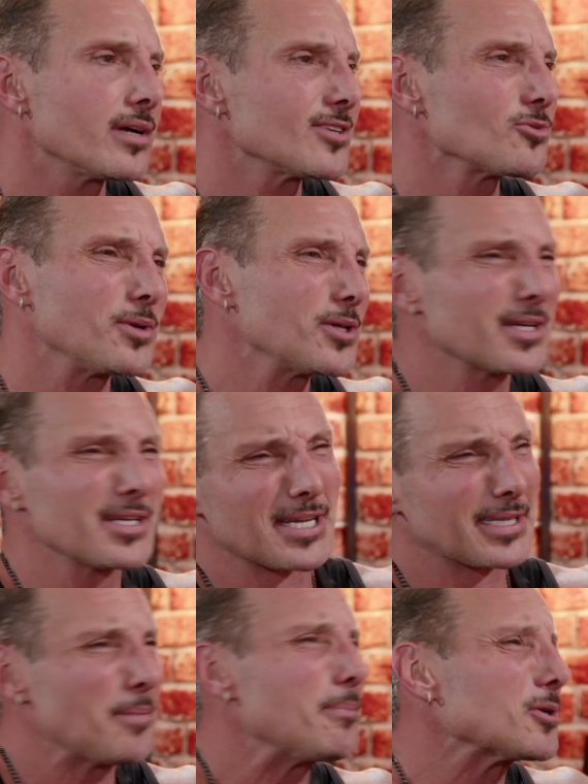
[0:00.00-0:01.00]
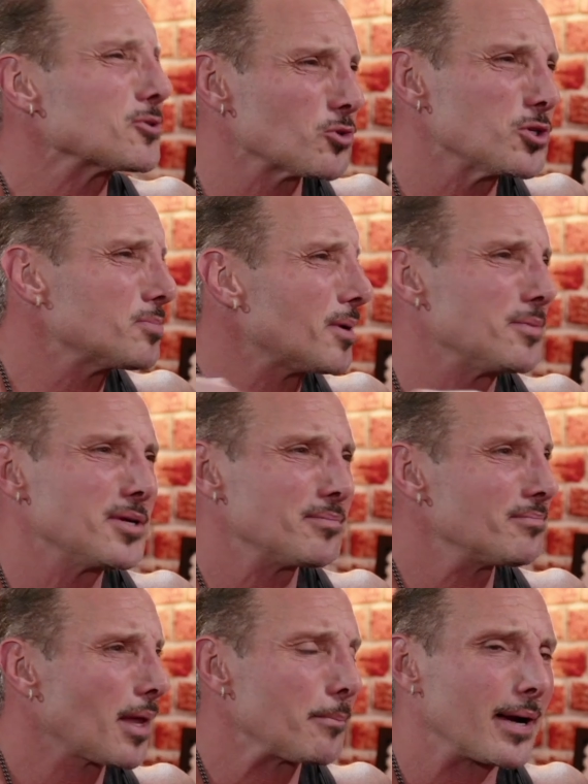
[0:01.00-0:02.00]
resumindo, que já até passou isso para mim,
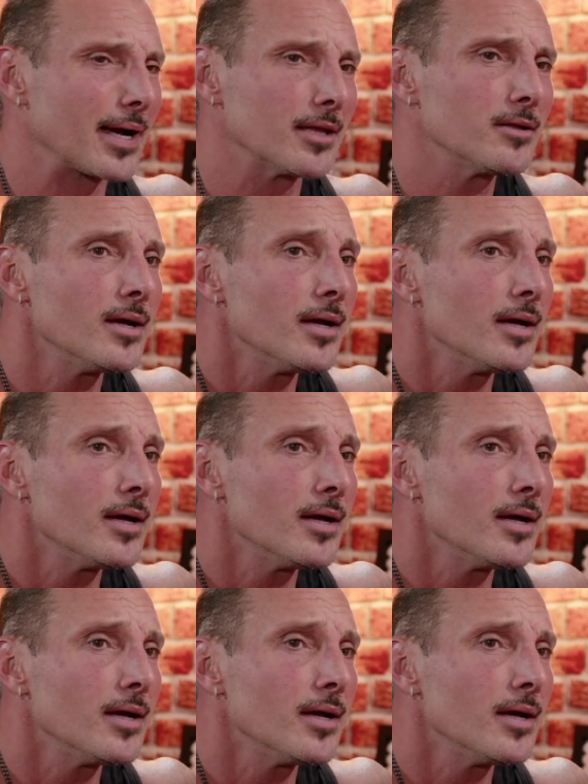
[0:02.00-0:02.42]
tá apagado.